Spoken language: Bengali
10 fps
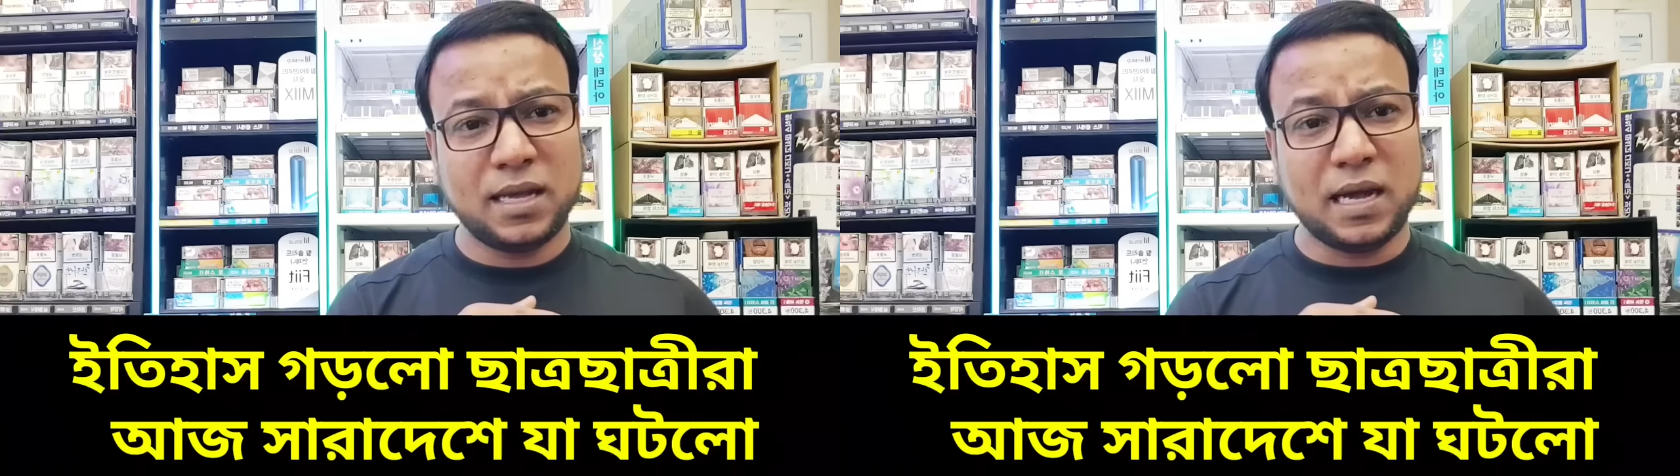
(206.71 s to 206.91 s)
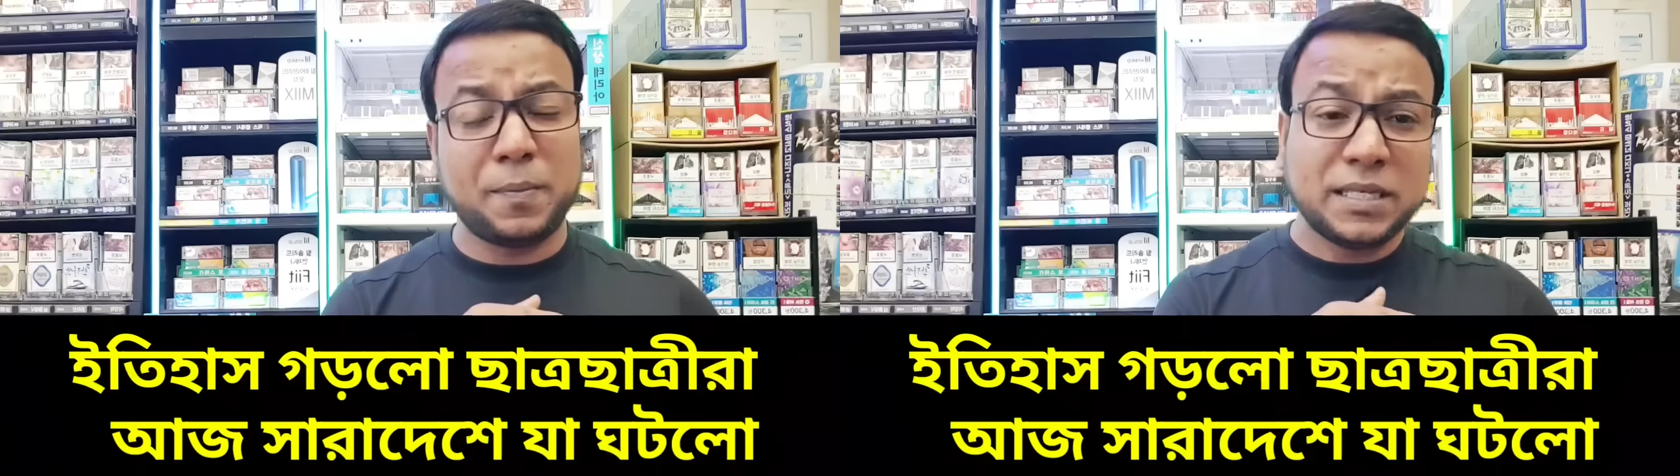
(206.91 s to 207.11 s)

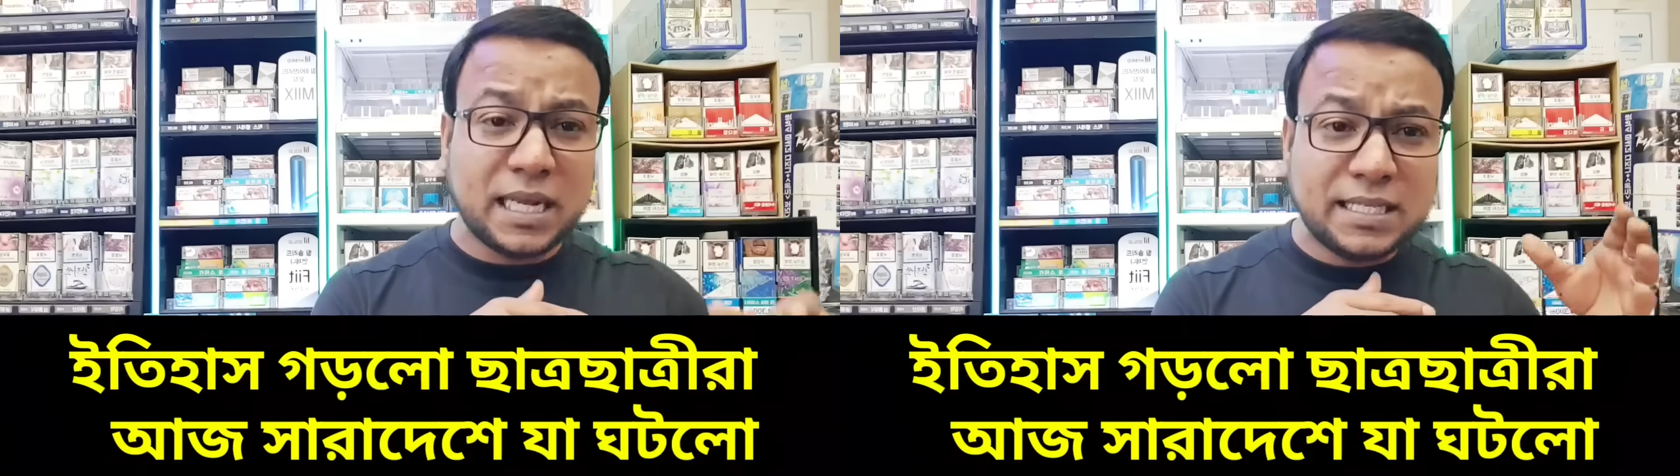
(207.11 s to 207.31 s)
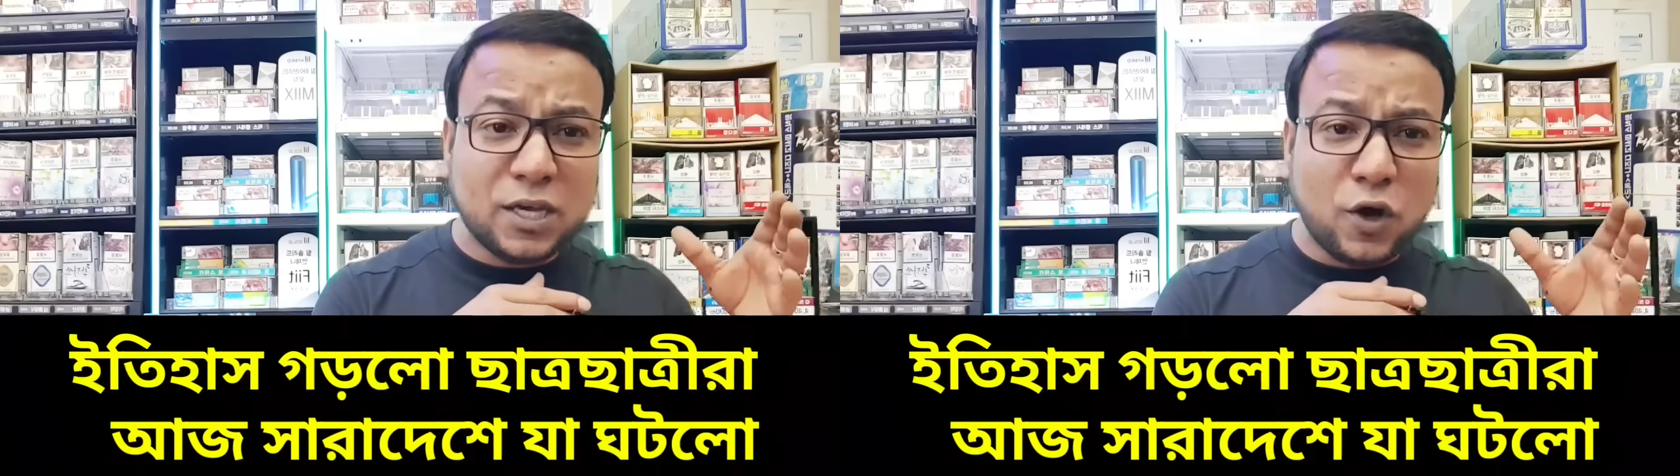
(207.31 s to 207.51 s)
আপনারা
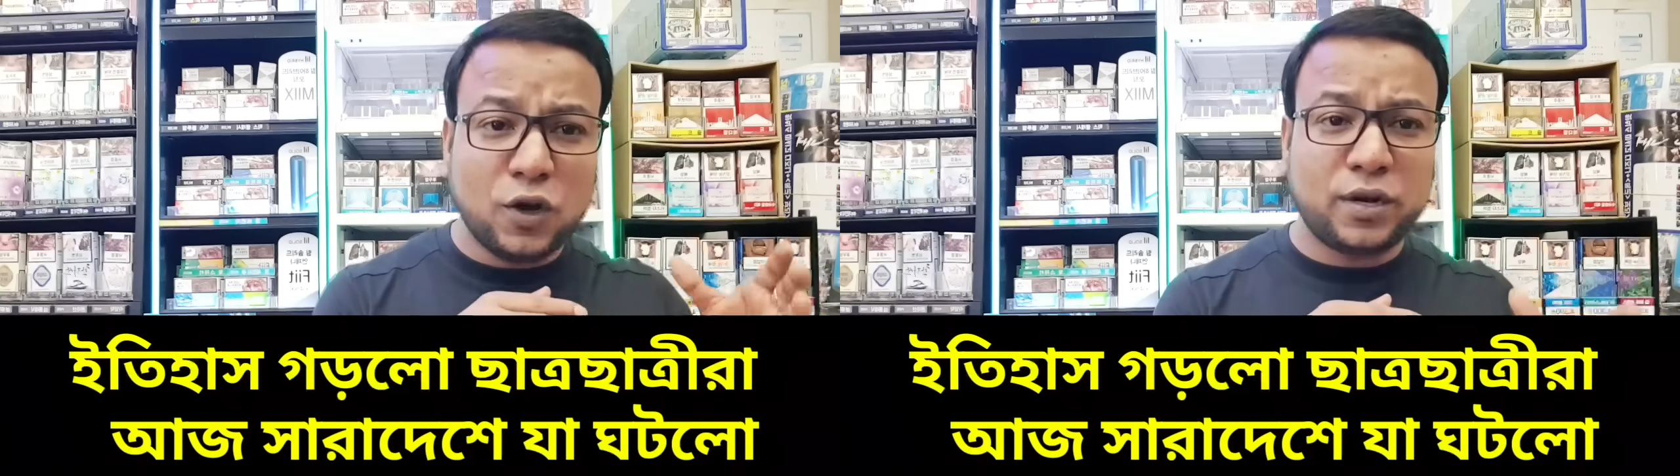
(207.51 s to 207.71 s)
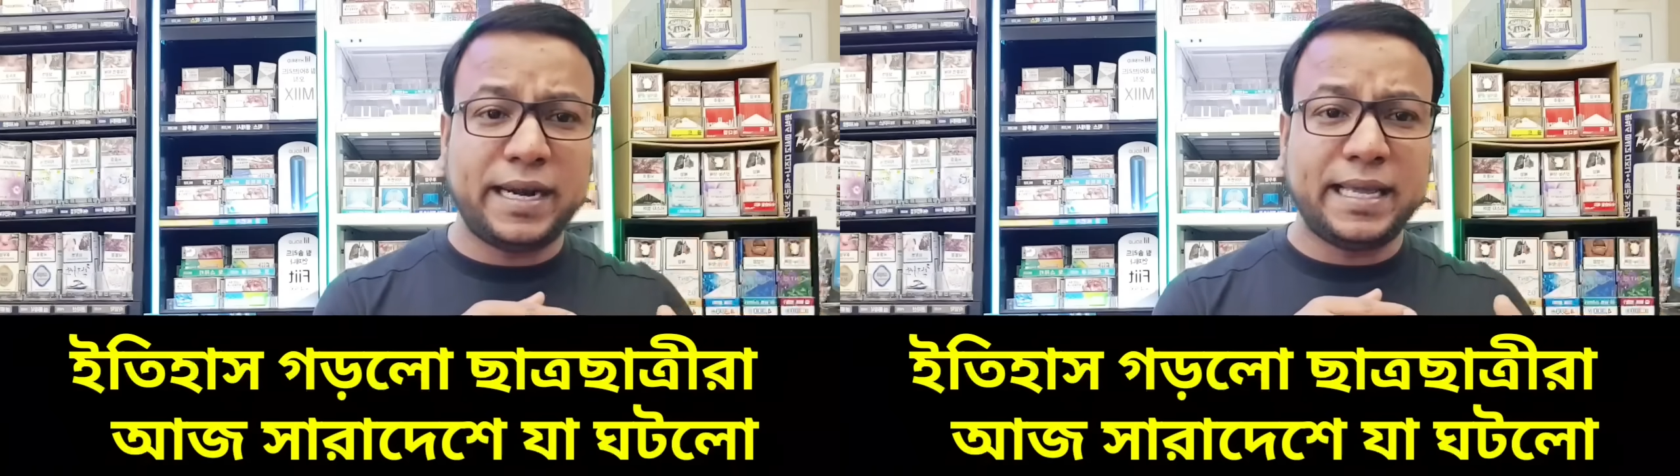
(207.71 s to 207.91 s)
জানেন যে
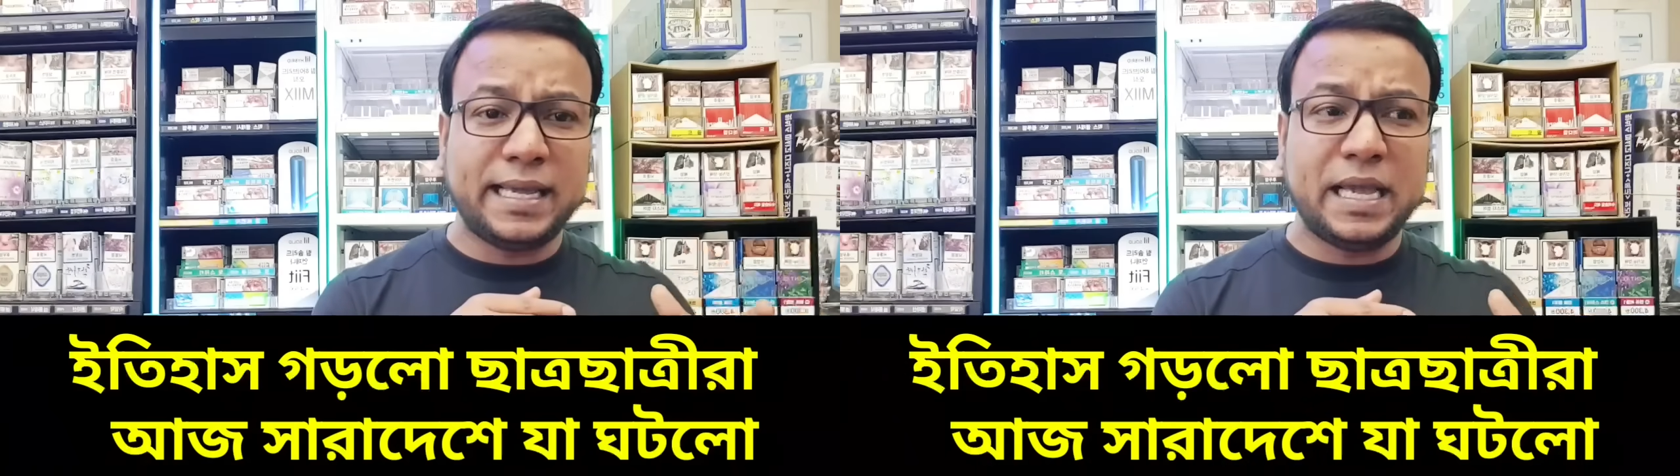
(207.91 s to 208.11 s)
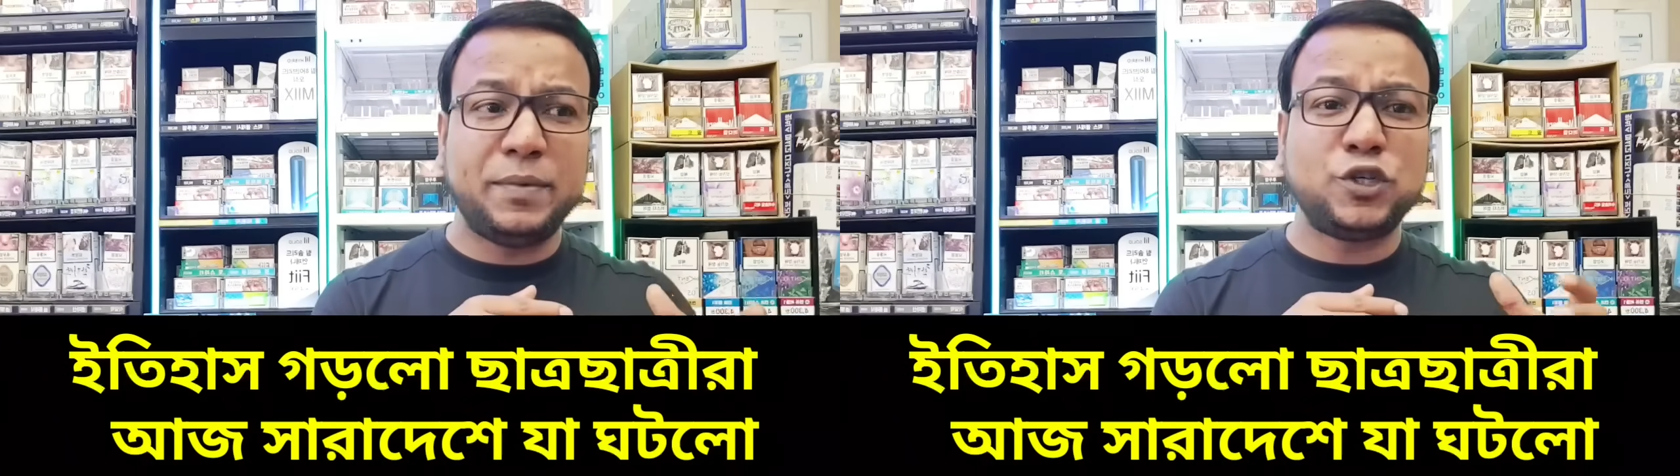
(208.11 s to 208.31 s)
অলরেডি এই